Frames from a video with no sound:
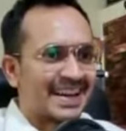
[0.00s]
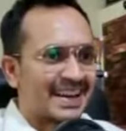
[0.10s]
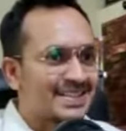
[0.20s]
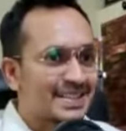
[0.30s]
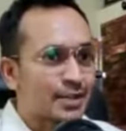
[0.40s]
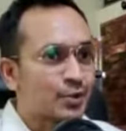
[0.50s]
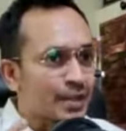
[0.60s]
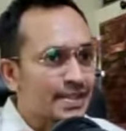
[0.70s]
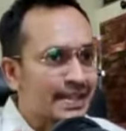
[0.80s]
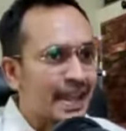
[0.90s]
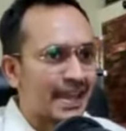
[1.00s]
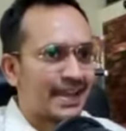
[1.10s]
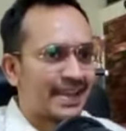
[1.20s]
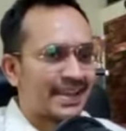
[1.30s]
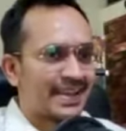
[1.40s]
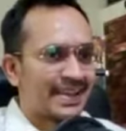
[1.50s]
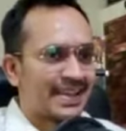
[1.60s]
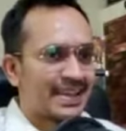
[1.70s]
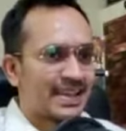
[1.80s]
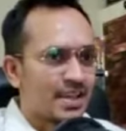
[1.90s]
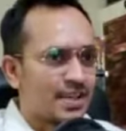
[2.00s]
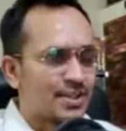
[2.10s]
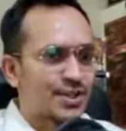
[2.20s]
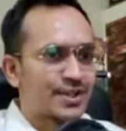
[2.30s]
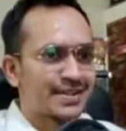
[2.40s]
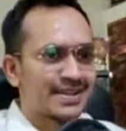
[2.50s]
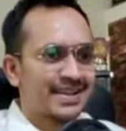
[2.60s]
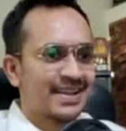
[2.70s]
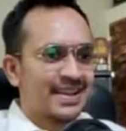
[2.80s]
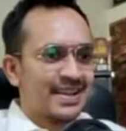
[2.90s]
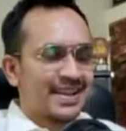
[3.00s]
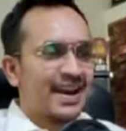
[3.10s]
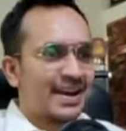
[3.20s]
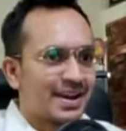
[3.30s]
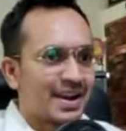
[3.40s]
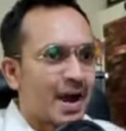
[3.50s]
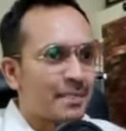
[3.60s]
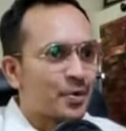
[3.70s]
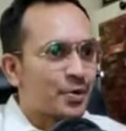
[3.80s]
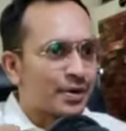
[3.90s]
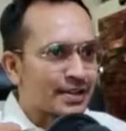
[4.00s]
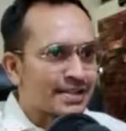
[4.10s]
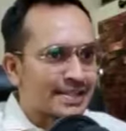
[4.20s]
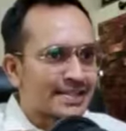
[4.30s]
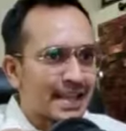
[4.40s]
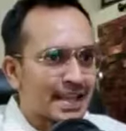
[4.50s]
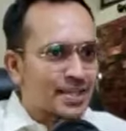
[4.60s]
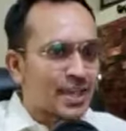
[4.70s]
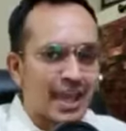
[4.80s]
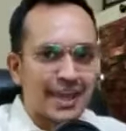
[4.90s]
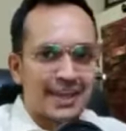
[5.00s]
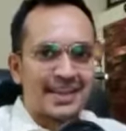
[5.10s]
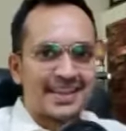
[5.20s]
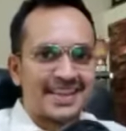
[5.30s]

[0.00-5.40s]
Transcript: रिस्क है तो इश्क है इश्क अगर आपको रिस्क से इश्क है